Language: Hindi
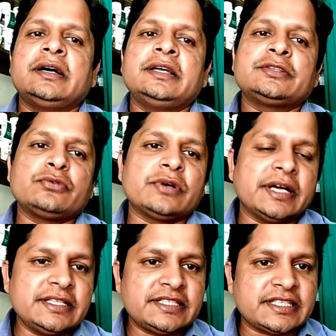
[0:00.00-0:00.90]
इसको
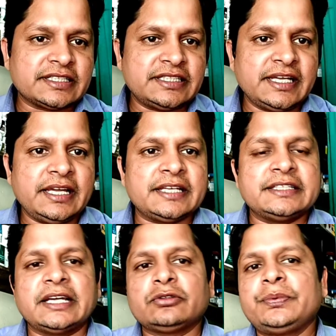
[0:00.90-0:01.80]
ख़रीद सकते हैं
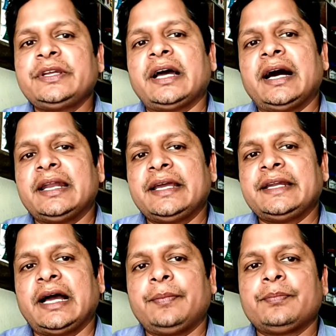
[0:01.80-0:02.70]
या तो फिर ऑनलाइन
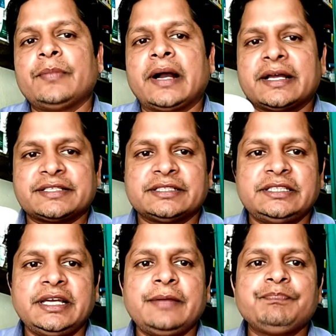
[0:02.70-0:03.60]
आप मंगा
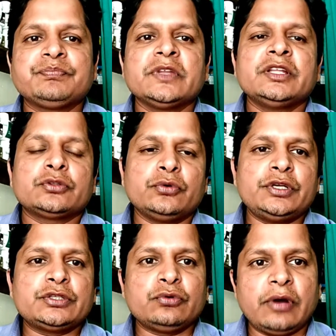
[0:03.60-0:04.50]
सकते हैं तो
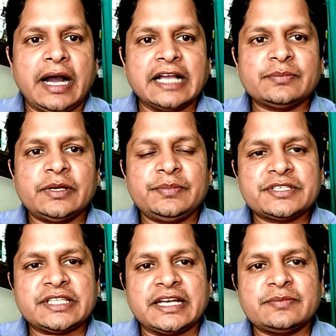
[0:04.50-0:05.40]
इसको आज मैं
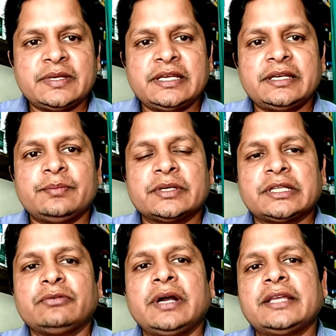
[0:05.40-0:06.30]
विस्तार में
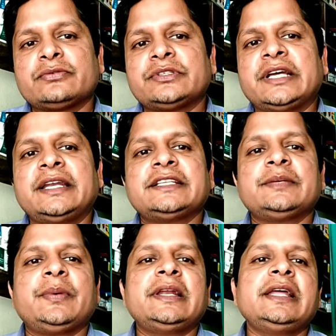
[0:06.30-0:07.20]
बताऊंगा इसको जानने से
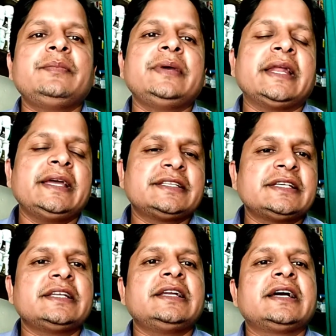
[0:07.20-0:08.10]
पहले मेरा यह
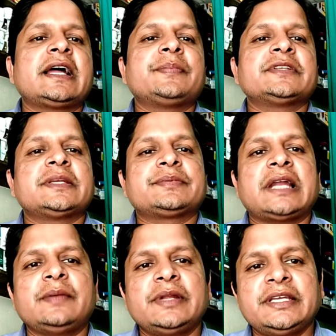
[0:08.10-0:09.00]
चैनल अगर आपने
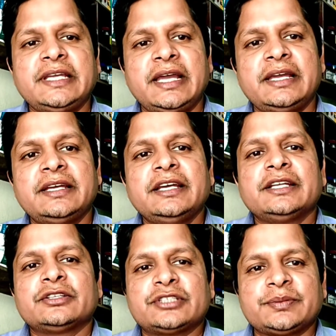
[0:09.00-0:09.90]
सब्सक्राइब नहीं किया है
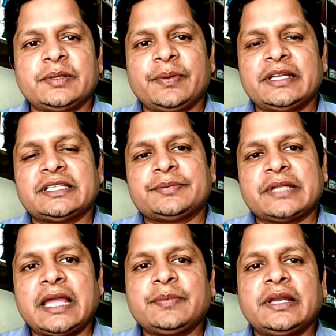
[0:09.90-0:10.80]
तो सबसे पहले
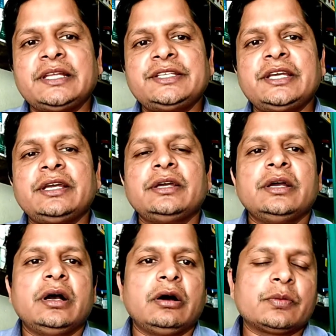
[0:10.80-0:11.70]
सब्सक्राइब कर लीजिए
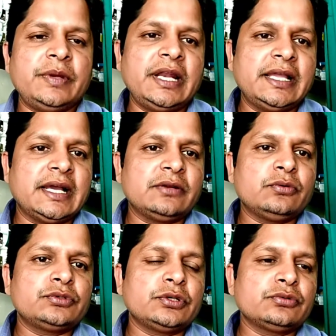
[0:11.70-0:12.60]
और बेल आइकन
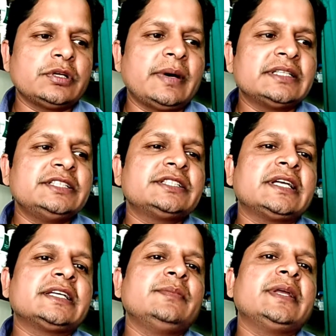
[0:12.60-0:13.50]
को ज़रूर दबा दीजिए
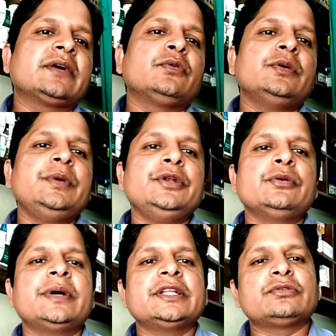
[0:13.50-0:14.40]
ताकि मेरा कोई वीडियो
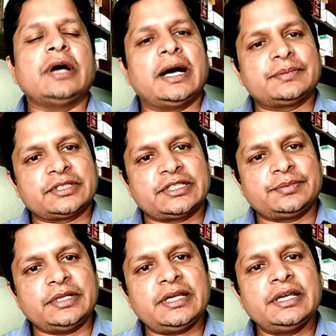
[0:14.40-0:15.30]
बने तो आप तक सबसे